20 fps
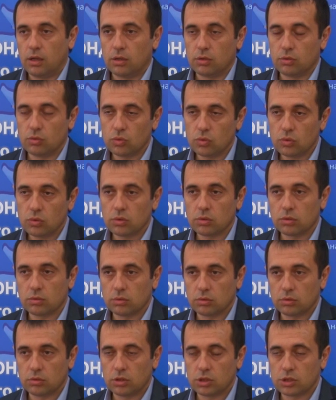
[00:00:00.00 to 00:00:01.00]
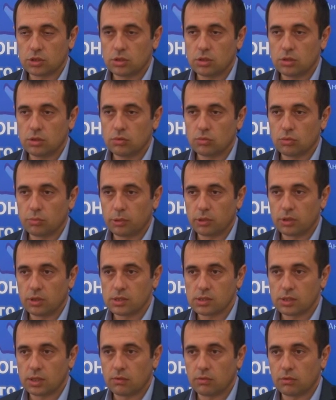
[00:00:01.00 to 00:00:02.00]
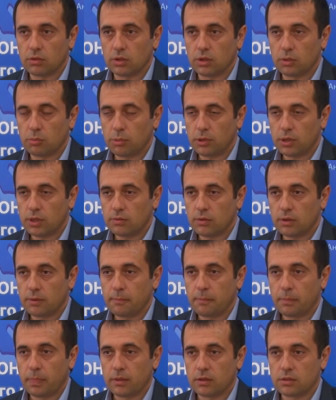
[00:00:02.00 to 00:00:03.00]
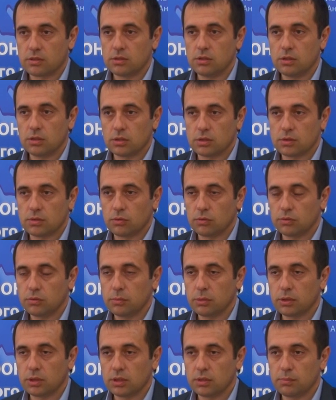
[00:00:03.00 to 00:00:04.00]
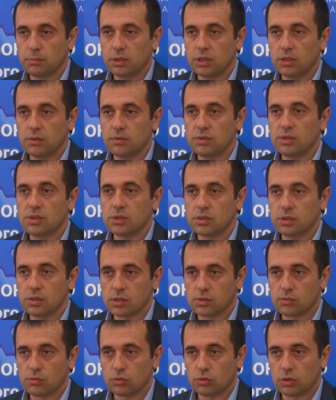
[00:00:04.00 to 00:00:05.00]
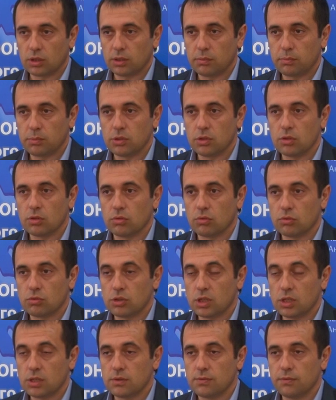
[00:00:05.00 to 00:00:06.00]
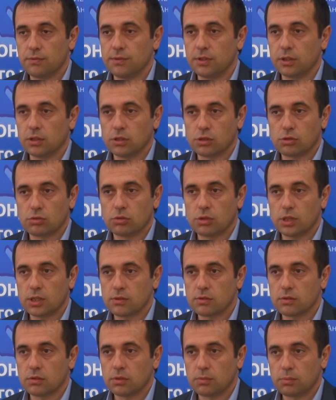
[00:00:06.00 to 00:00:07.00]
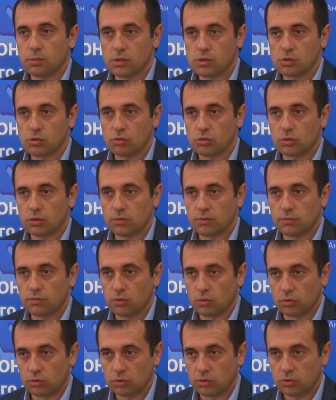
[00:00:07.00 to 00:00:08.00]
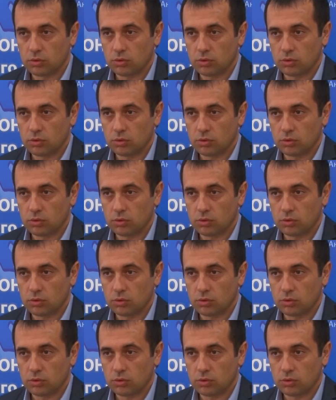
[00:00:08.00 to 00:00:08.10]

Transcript: Но гражданину предоставлено право сделать свой выбор и перевести свою накопительную часть в негосударственный пенсионный фонд.